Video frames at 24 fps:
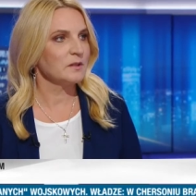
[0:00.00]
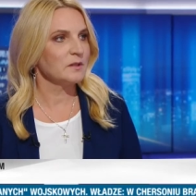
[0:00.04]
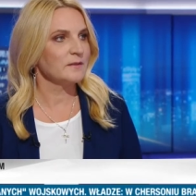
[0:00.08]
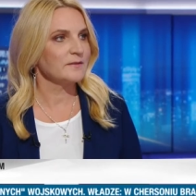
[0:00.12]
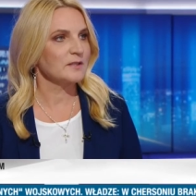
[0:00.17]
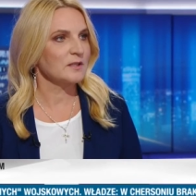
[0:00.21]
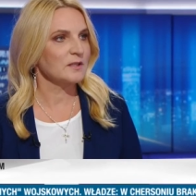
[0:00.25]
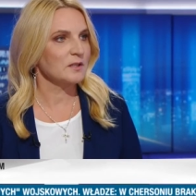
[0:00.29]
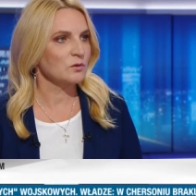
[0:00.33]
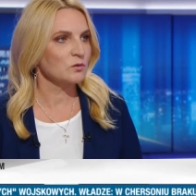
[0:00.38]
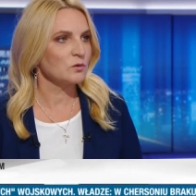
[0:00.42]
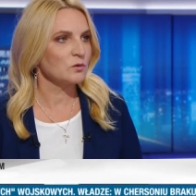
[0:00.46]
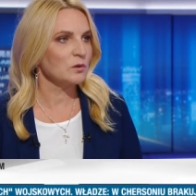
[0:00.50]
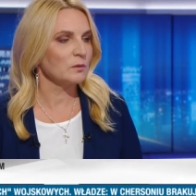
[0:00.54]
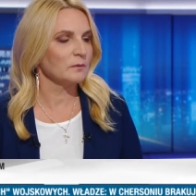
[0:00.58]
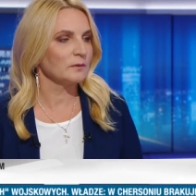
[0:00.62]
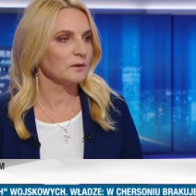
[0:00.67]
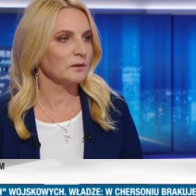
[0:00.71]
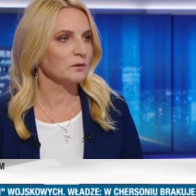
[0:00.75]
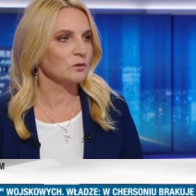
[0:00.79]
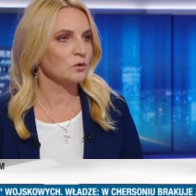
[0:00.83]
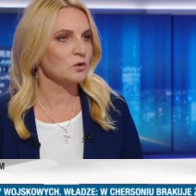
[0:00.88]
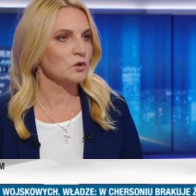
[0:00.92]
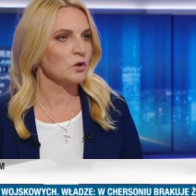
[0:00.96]
nie wskazują
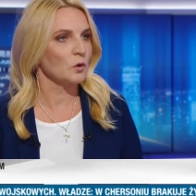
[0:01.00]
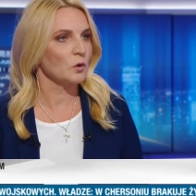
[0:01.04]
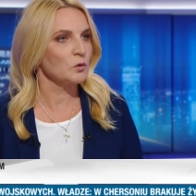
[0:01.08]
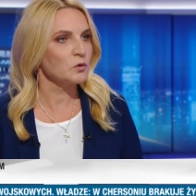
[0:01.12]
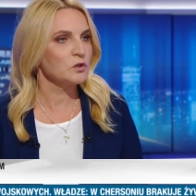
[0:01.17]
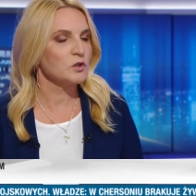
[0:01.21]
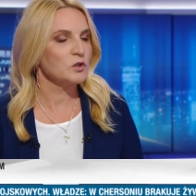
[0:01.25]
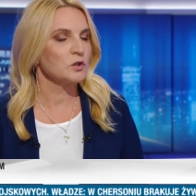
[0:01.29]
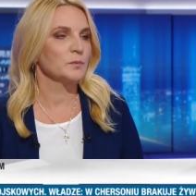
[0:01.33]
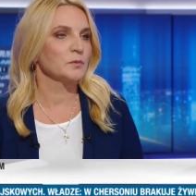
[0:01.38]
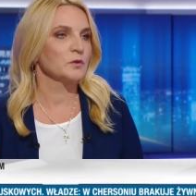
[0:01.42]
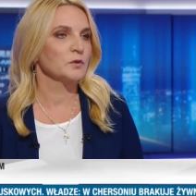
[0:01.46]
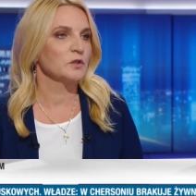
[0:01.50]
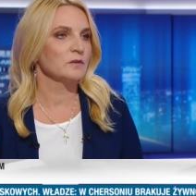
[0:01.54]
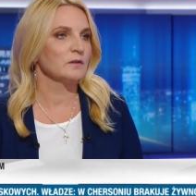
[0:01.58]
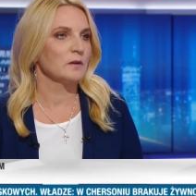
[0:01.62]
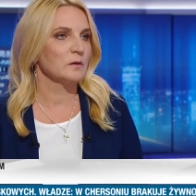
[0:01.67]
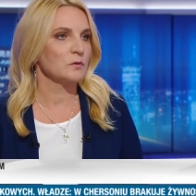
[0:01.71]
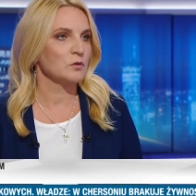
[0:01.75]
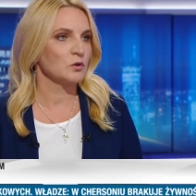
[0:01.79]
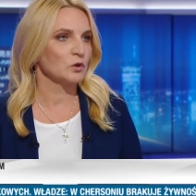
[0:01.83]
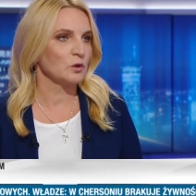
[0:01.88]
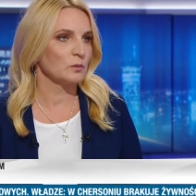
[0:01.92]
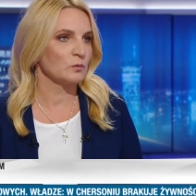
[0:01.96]
na to, że oni się
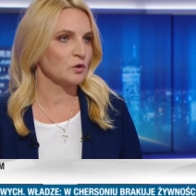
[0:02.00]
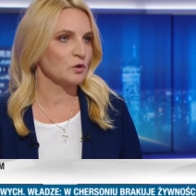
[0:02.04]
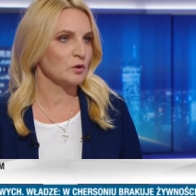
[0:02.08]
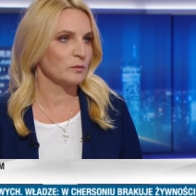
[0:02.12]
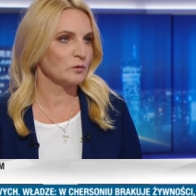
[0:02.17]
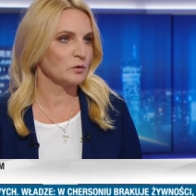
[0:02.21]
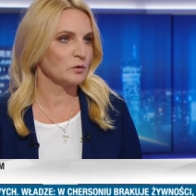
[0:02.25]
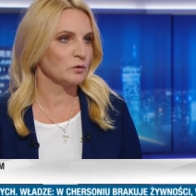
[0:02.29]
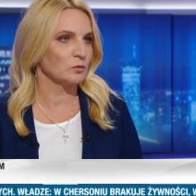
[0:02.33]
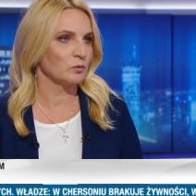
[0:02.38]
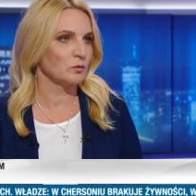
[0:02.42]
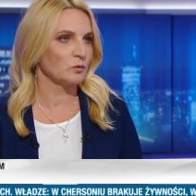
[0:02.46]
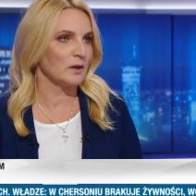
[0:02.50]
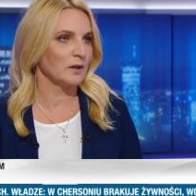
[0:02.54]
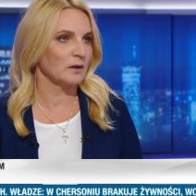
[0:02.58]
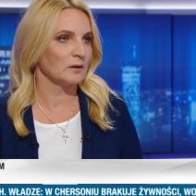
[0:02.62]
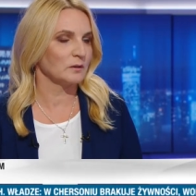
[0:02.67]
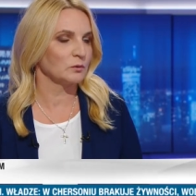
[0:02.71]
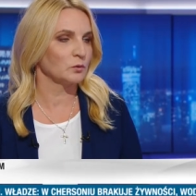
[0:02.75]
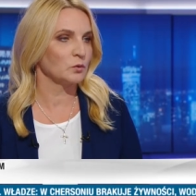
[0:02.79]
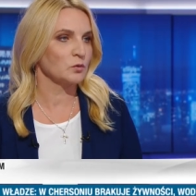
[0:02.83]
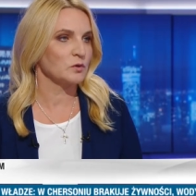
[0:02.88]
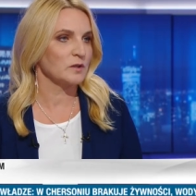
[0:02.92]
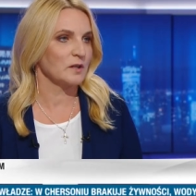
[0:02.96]
spodziewają, że to może być
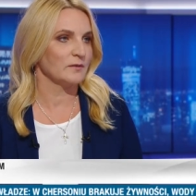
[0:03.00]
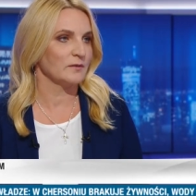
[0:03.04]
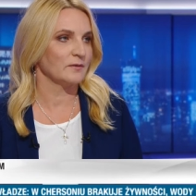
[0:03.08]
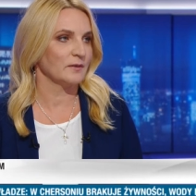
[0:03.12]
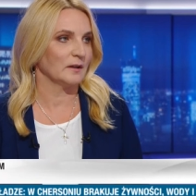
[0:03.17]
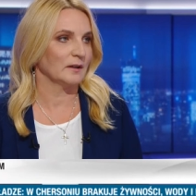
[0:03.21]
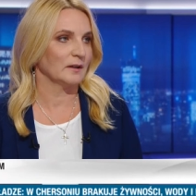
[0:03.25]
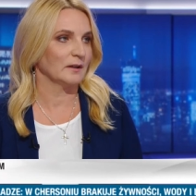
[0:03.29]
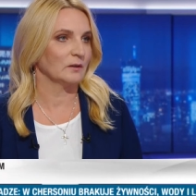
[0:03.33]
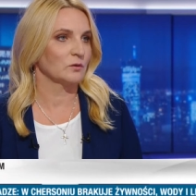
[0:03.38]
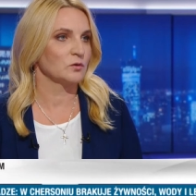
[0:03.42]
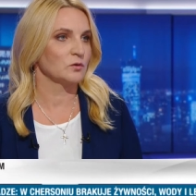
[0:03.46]
długa, duża fala.